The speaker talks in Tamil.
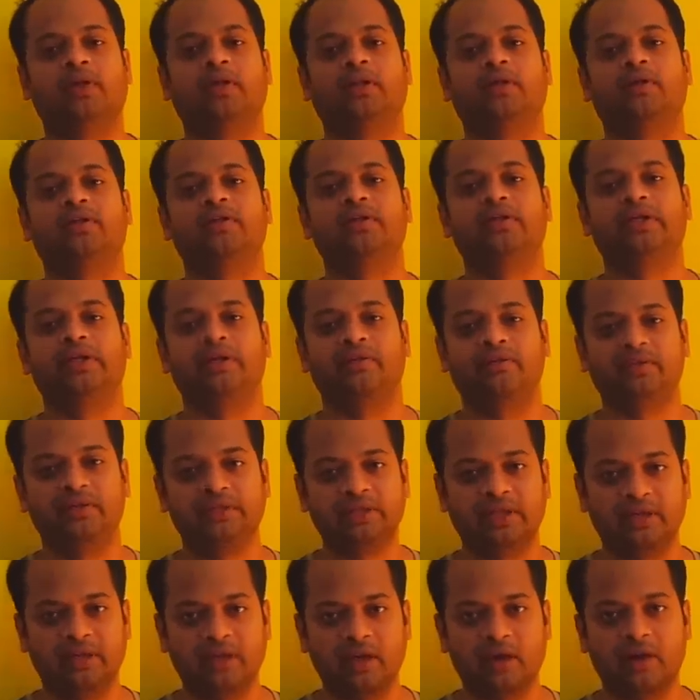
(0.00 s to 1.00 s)
அதாவது நீங்கள்
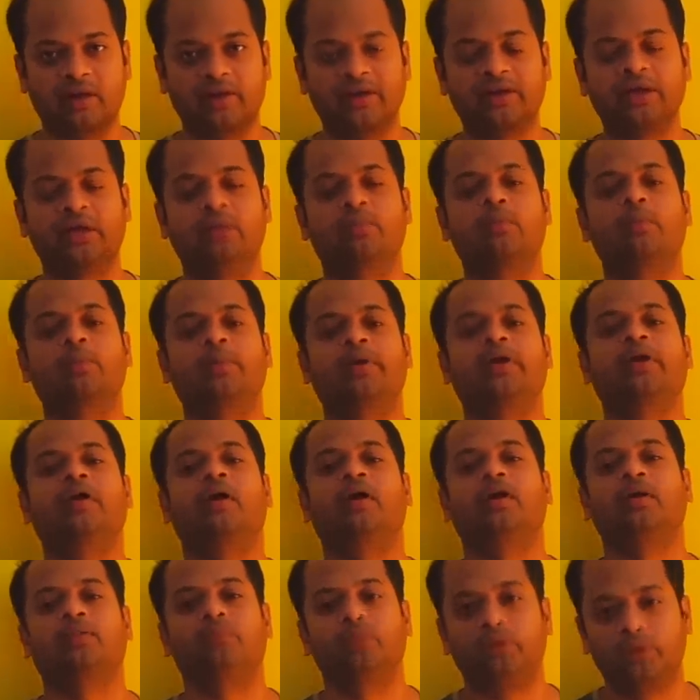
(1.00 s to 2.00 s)
வந்து எல்லார்கிட்டையும் டெமோ பண்ணி
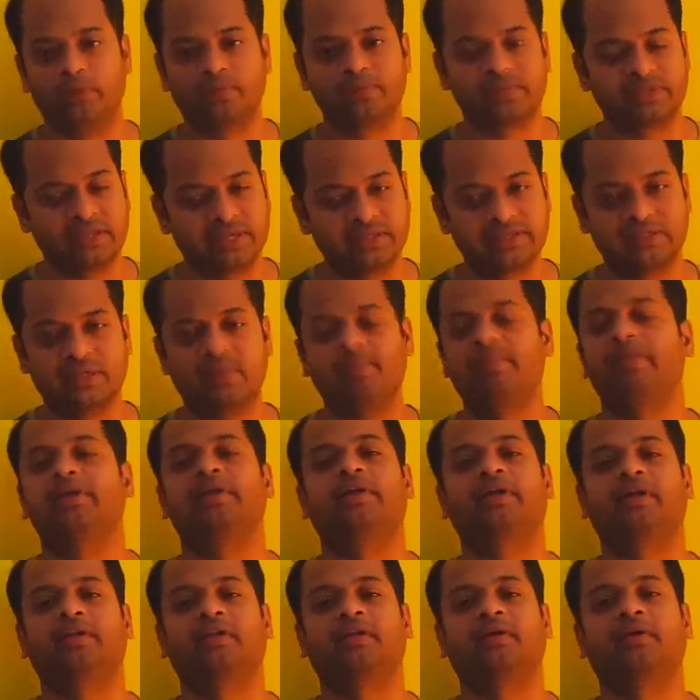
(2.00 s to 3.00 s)
காட்ட முடியும் சயின்ஸ்
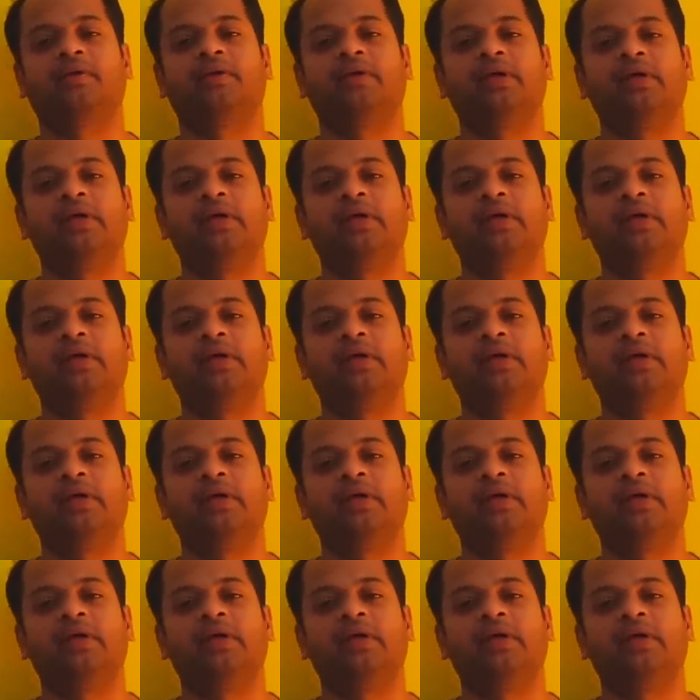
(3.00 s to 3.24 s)
அப்படிங்கிறத